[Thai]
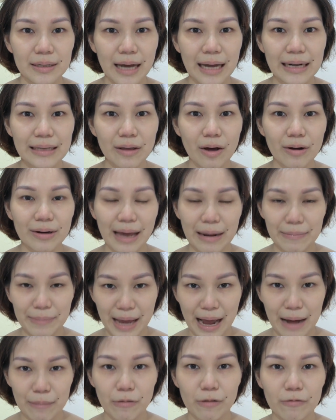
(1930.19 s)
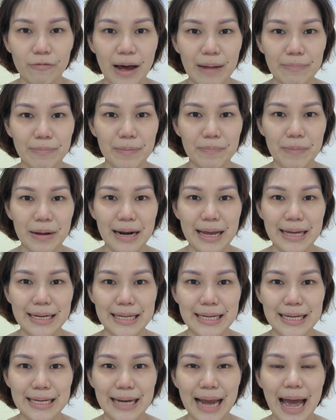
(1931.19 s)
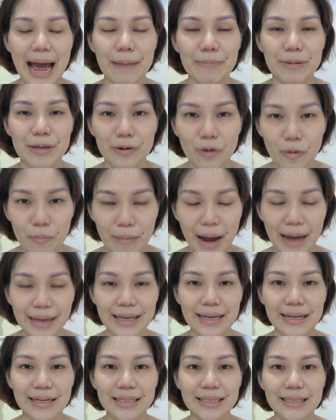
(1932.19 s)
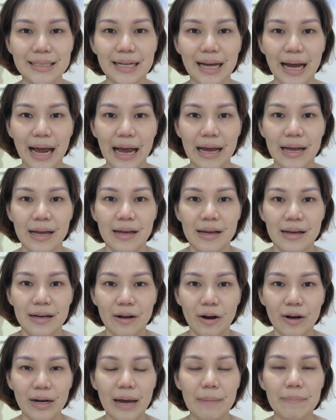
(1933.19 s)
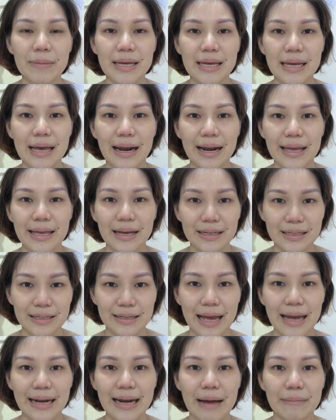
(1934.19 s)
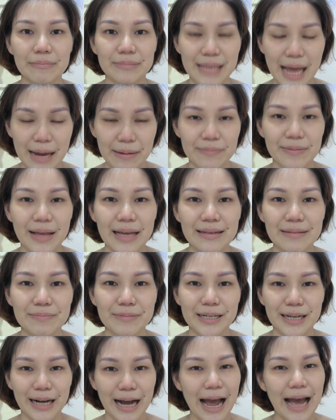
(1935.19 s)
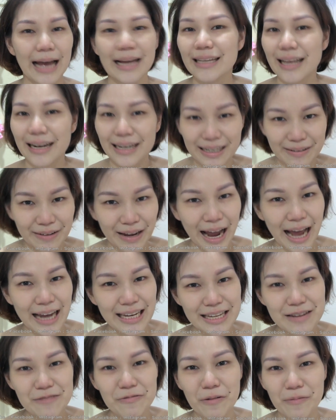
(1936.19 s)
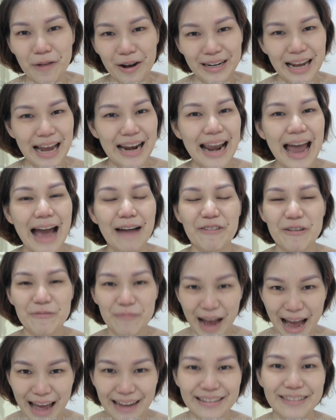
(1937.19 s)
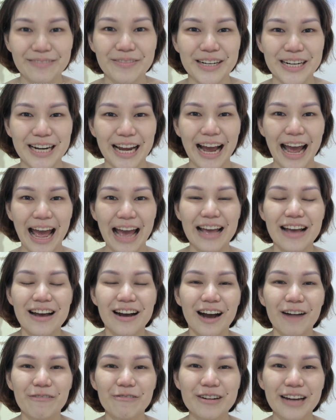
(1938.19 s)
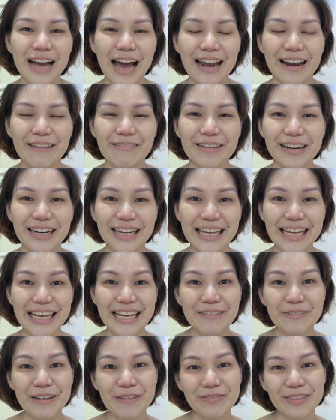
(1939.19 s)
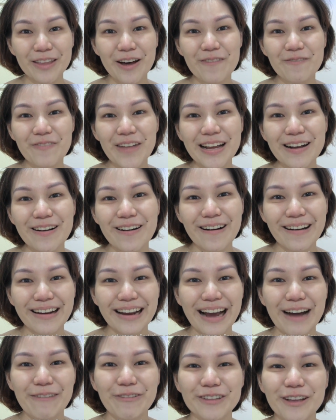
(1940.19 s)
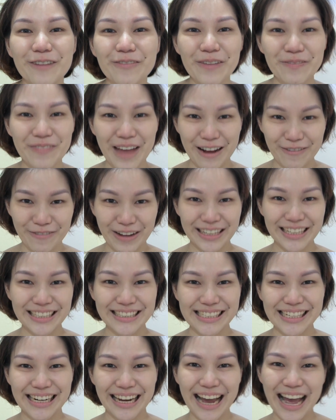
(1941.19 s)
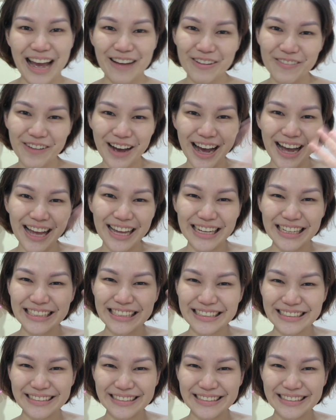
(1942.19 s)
ขั้นตอนการไปหาหมอฟันมันเป็นอะไรที่น่าพิโรมมากยิ่งขึ้นนะคะ ก็ถ้ามีอะไรอย่างอื่นแนะนำแจ้งพิมได้เสมอค่ะอย่าลืมนะคะที่อินฟบ็อกด้านล่างพิมอ่านเสมอนะคะ ขอบคุณค่ะแล้ววันนี้พิมต้องไปก่อนนะคะเพราะต้องไปแปลงฟันจริงๆแล้วค่ะบ๊ายบาย